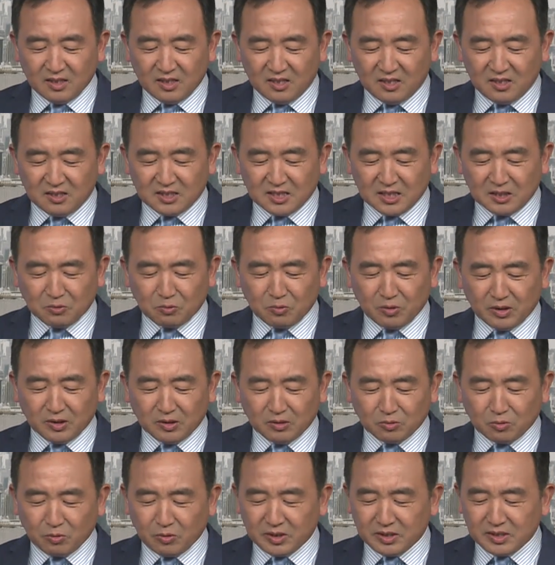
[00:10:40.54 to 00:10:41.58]
而针对
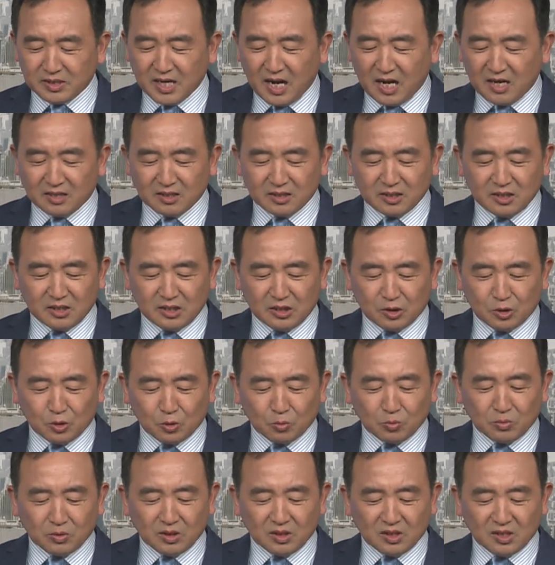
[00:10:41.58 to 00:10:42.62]
的对象是
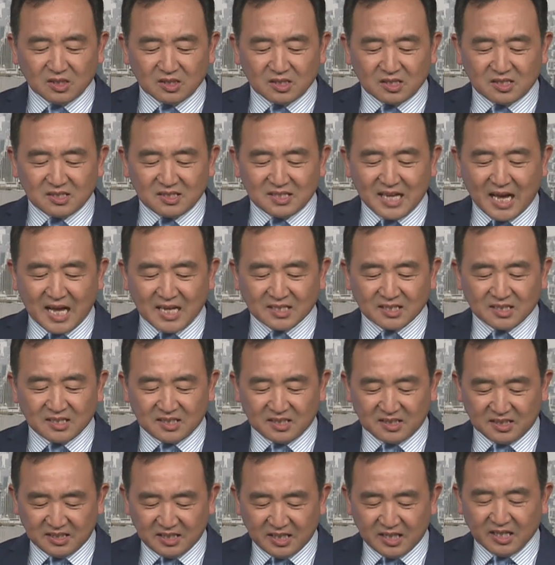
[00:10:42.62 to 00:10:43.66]
中俄十家
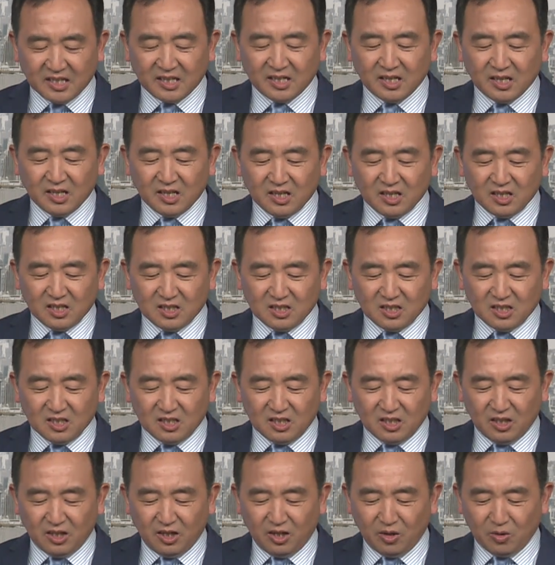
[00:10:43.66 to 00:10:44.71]
企业和
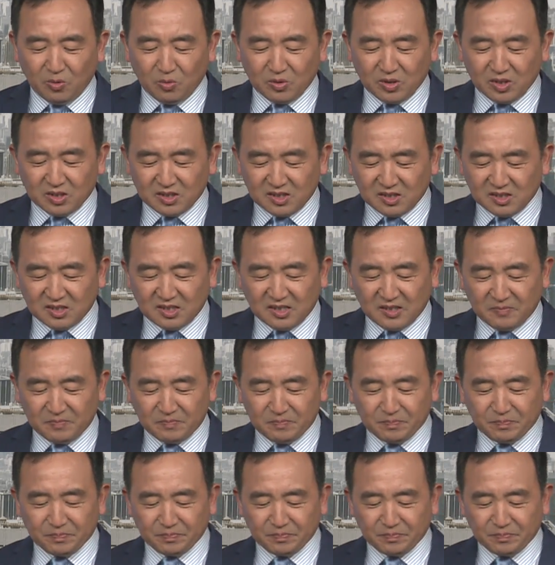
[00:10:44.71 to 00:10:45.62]
六个个人。